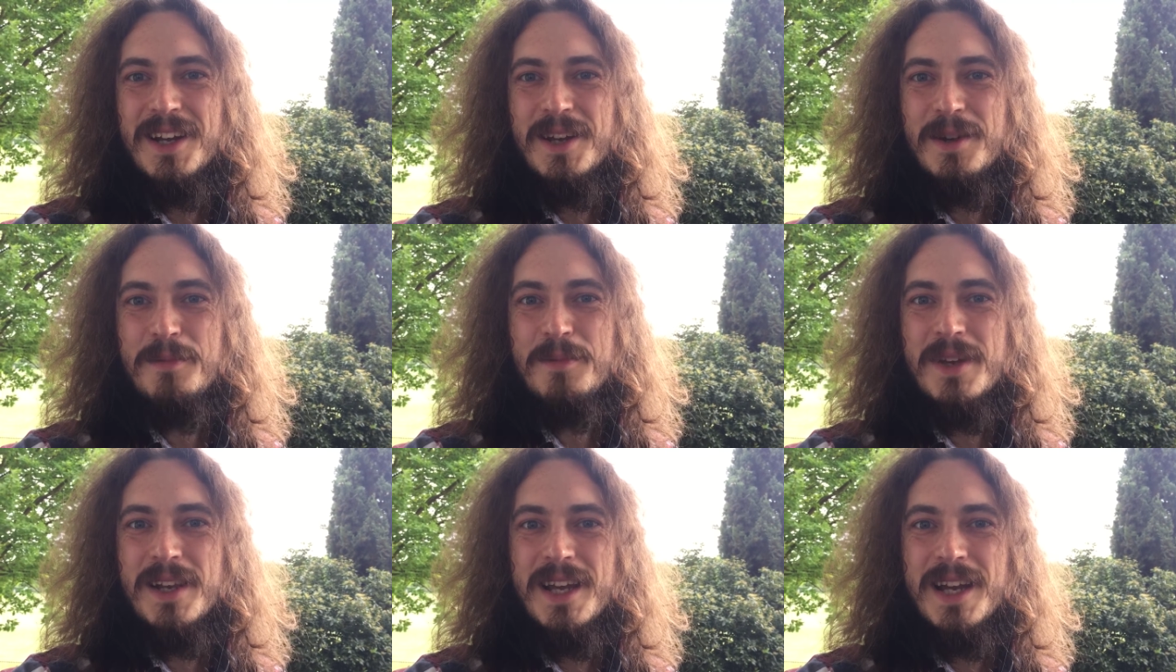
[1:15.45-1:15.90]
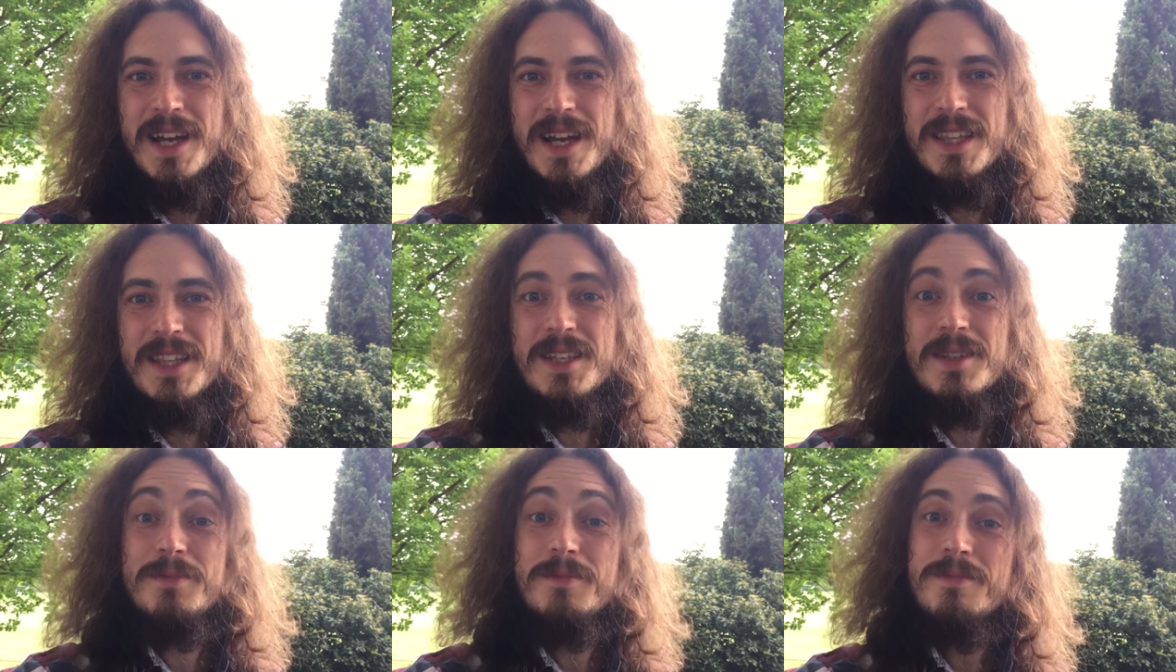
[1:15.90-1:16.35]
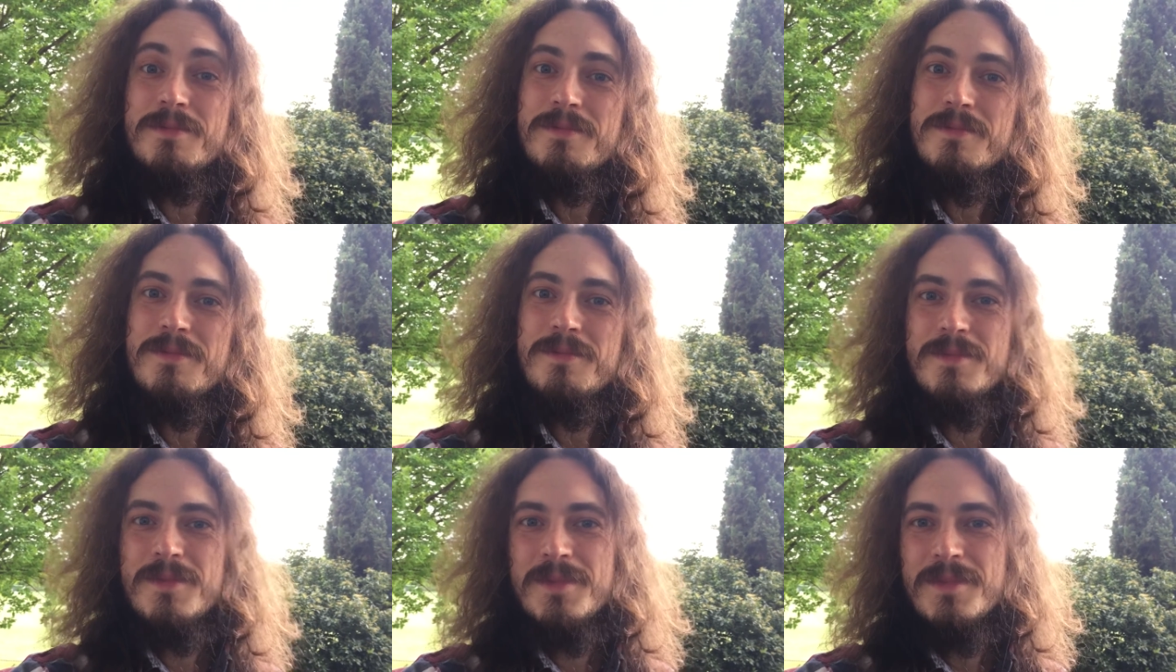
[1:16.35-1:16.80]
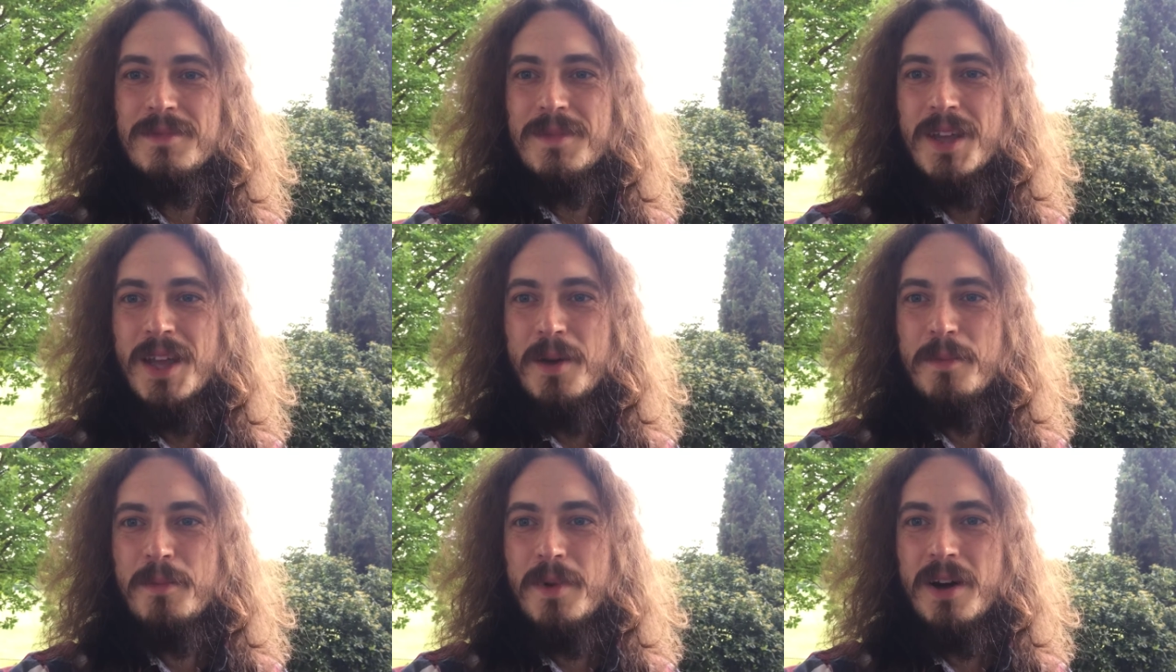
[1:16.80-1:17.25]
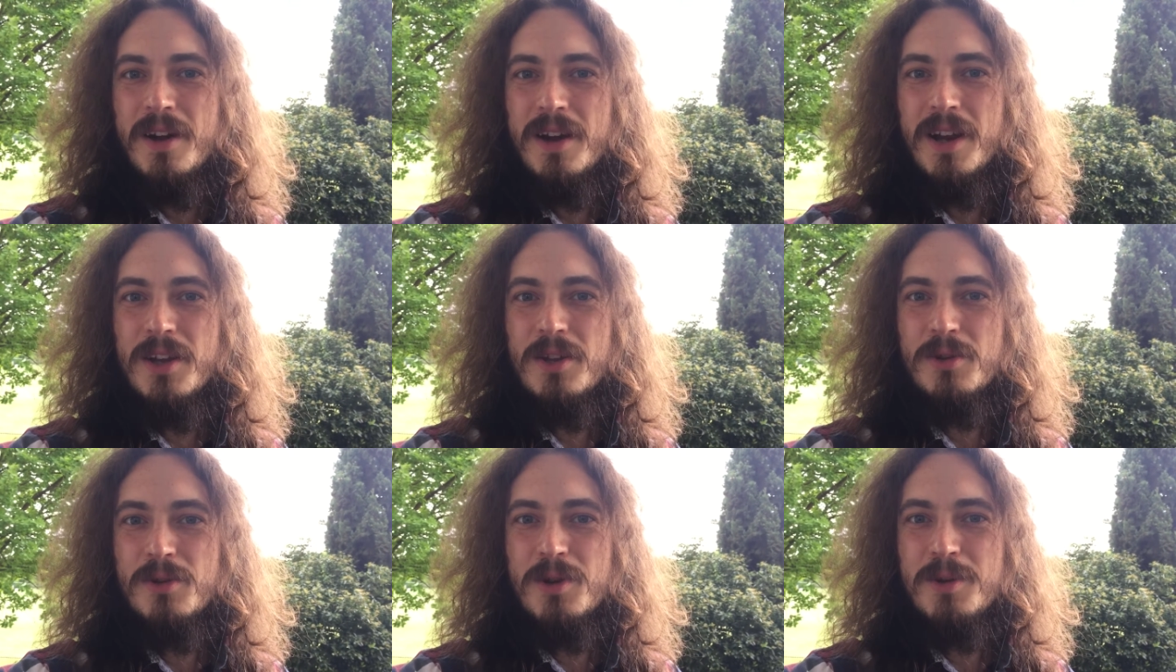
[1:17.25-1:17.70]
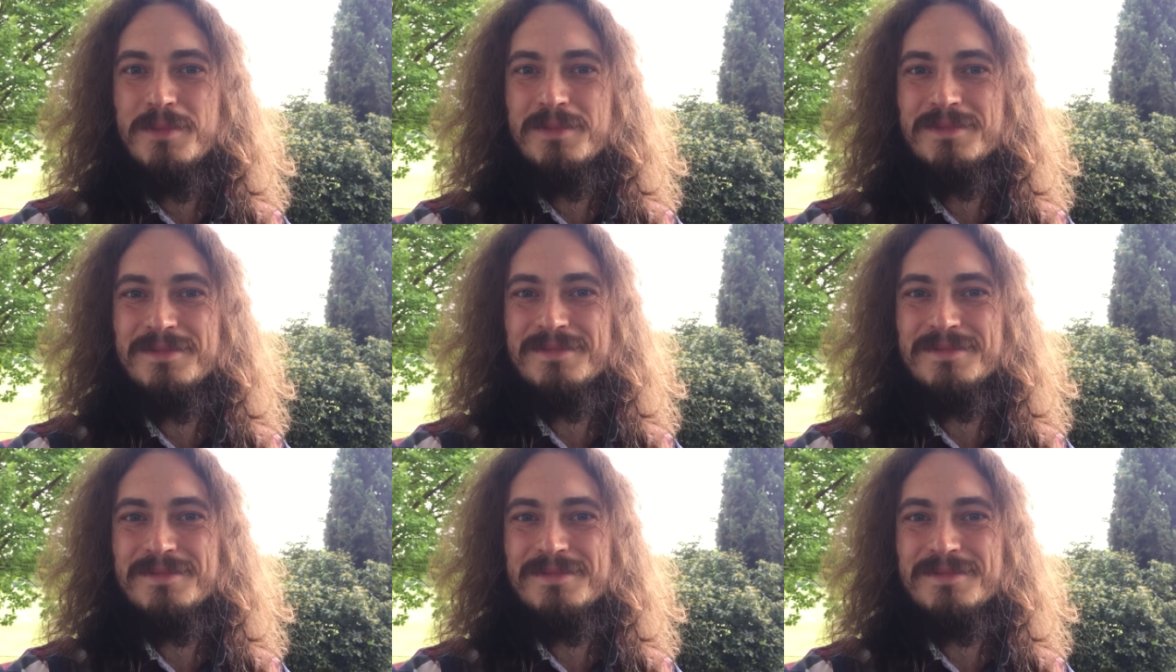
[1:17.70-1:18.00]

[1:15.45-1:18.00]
بلاد ما رأيكم؟